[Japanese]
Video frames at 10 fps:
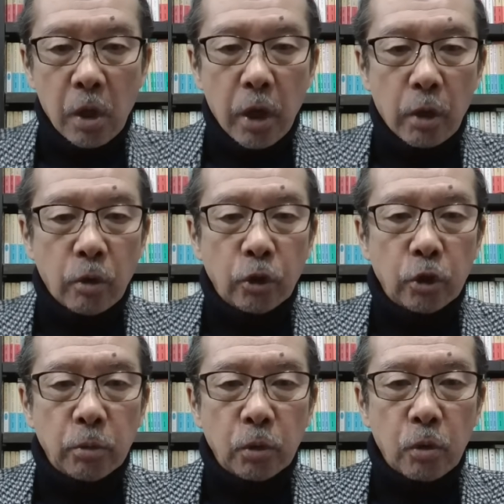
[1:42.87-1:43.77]
えー、この
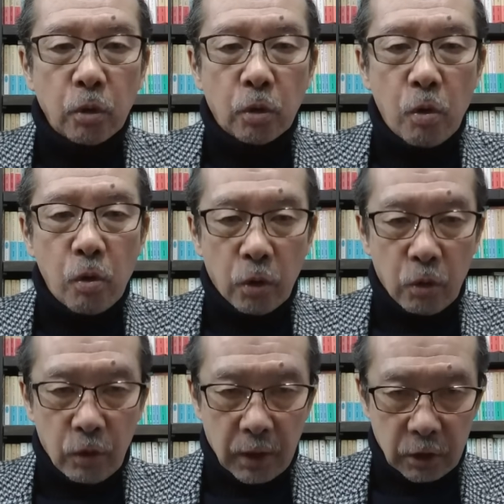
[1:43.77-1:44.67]
吉本興
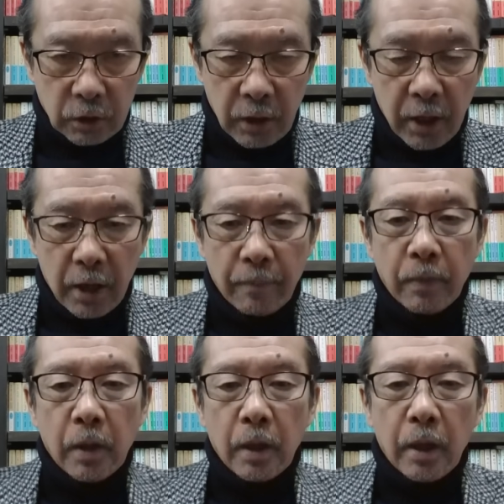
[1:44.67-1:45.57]
業がですね、
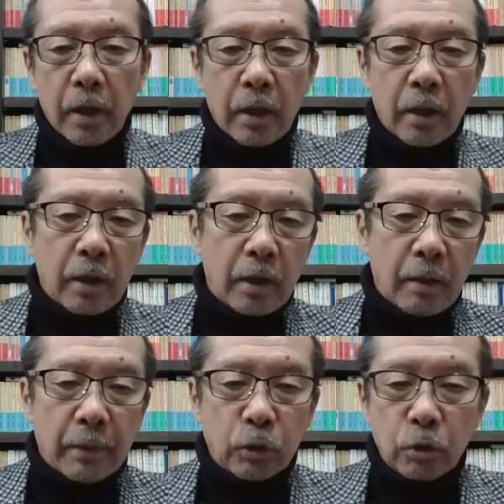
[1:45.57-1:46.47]
えー、
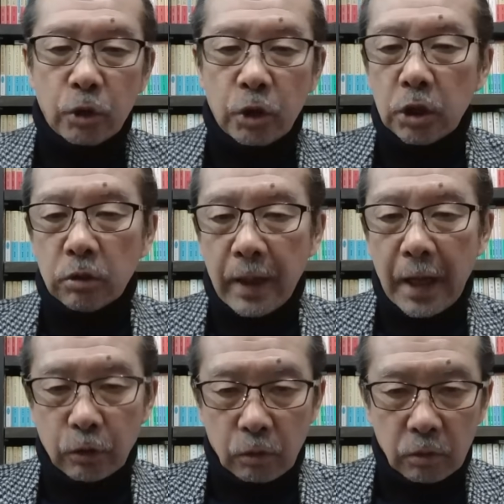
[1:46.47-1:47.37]
まあそういう事実はな
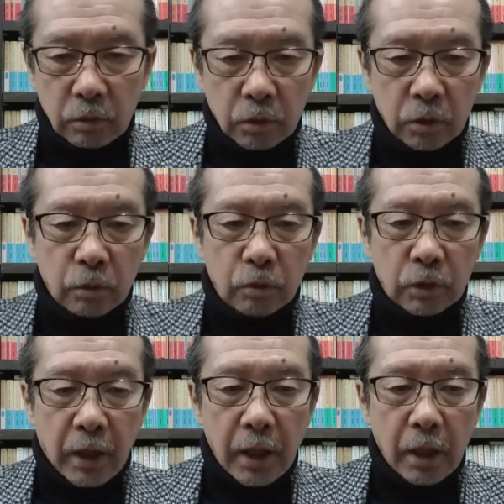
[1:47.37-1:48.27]
いというふう
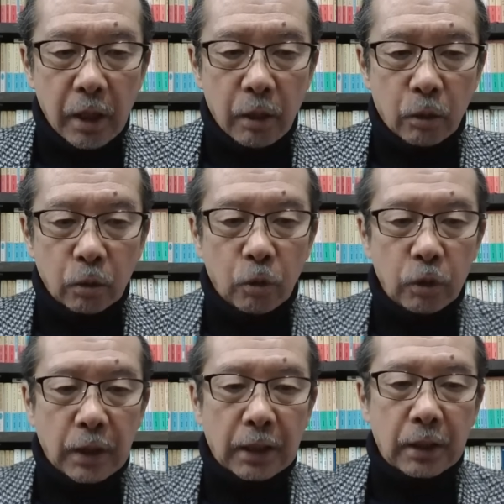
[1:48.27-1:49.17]
なね、えー、こと
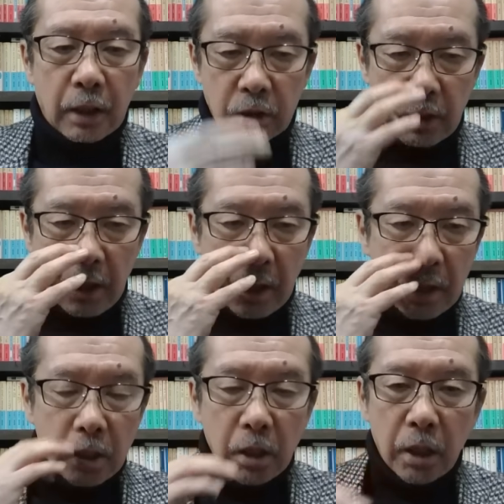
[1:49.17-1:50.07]
になってですね、
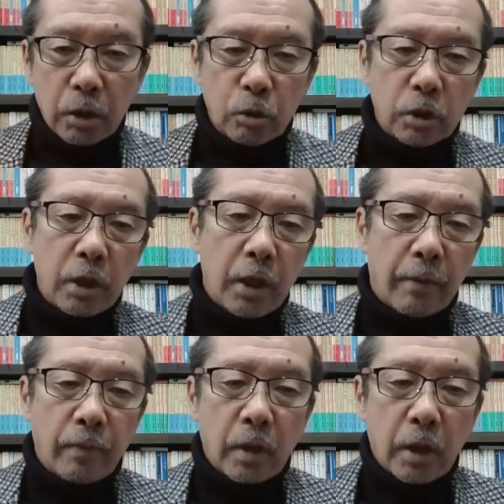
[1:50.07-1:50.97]
えー、そして、
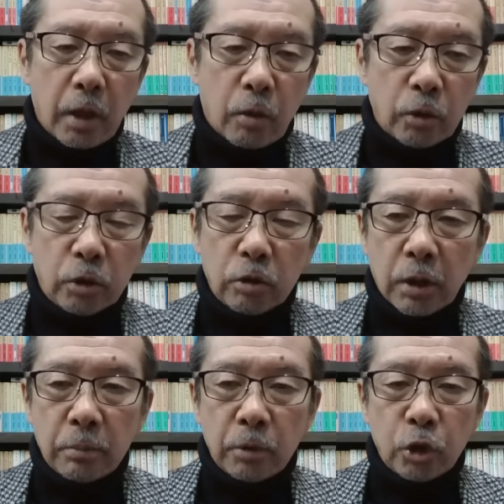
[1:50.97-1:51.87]
えー、この週
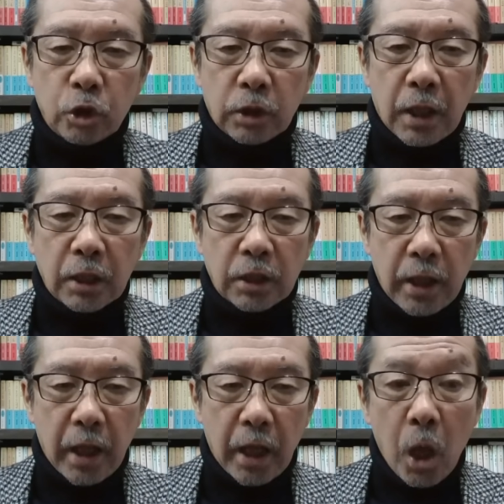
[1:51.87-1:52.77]
刊文春に対し
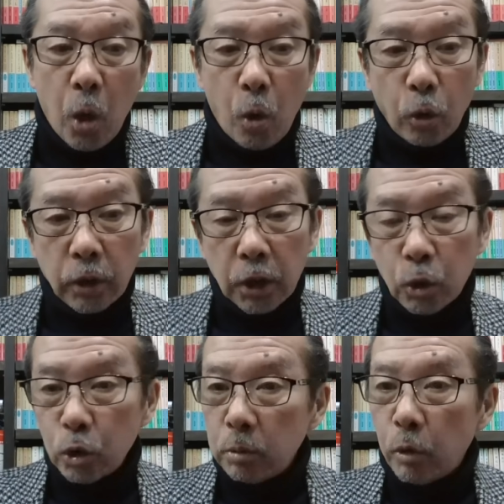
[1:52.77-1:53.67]
て法的
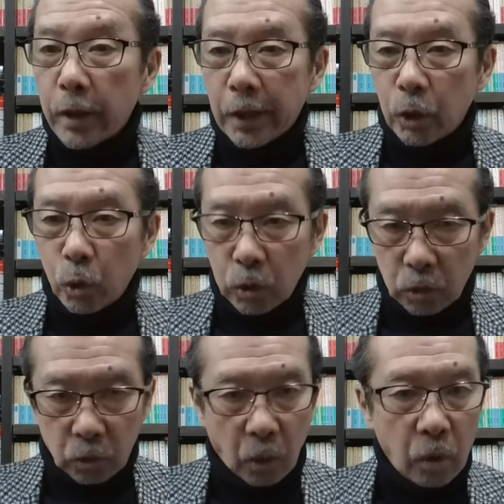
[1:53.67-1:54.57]
措置も検討す
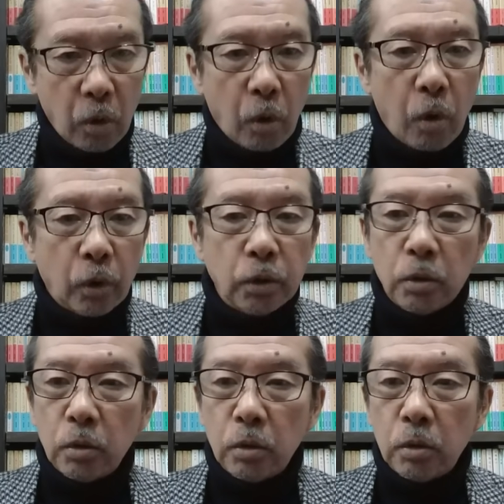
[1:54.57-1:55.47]
ると。い
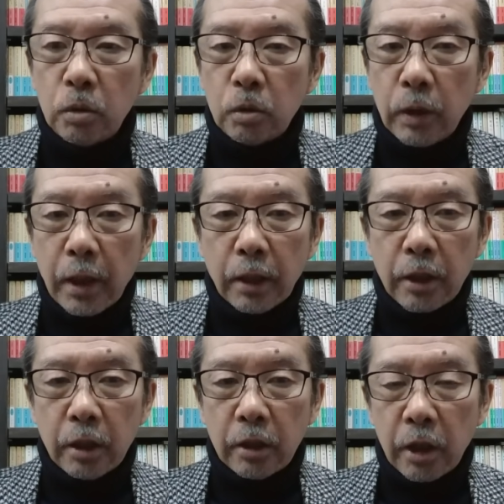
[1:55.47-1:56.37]
うね、
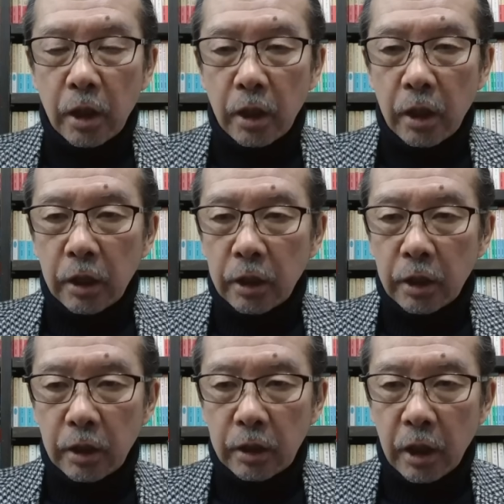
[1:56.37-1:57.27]
徹底
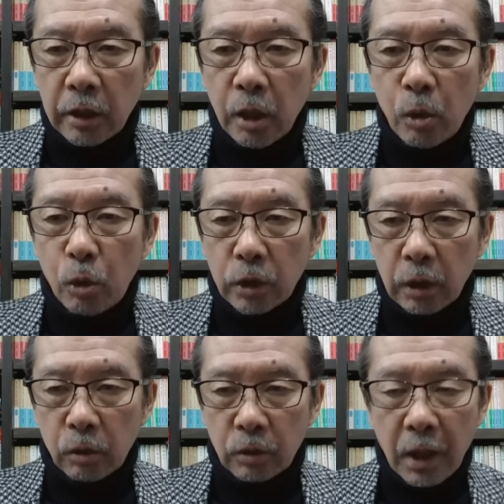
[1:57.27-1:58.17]
的、徹底抗戦
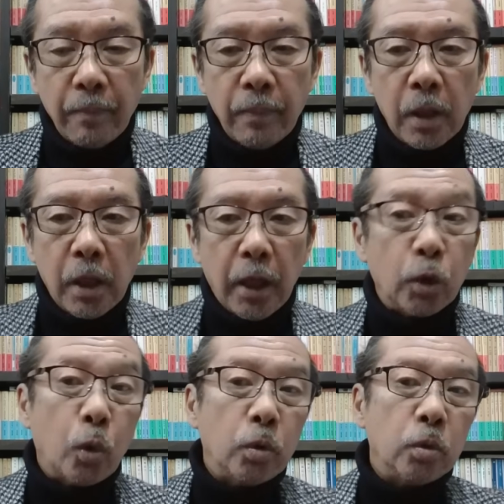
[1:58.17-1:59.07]
というかな、えー、
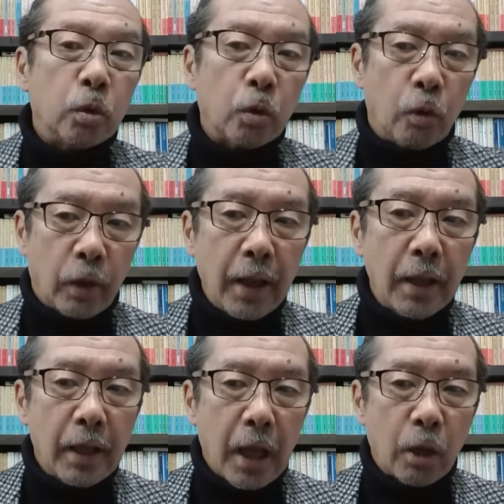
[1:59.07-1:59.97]
そういうことをね、
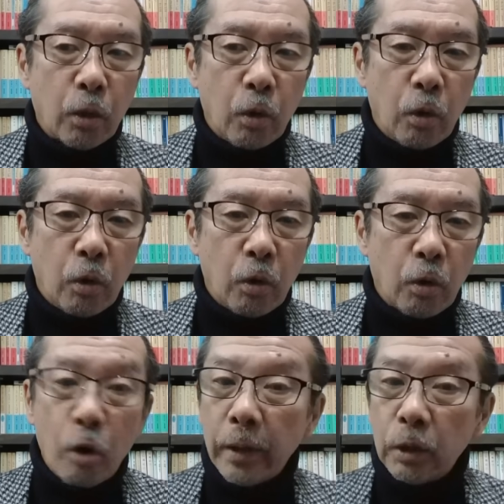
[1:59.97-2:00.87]
あのー、
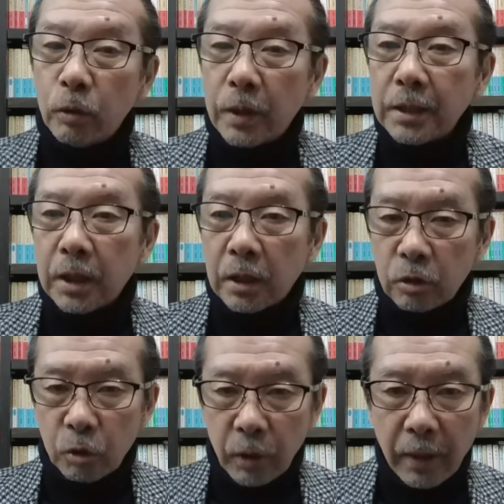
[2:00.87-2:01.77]
コメントを出したんで
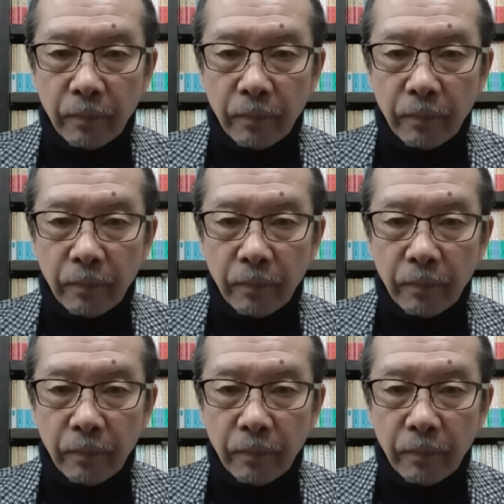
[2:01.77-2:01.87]
すよね。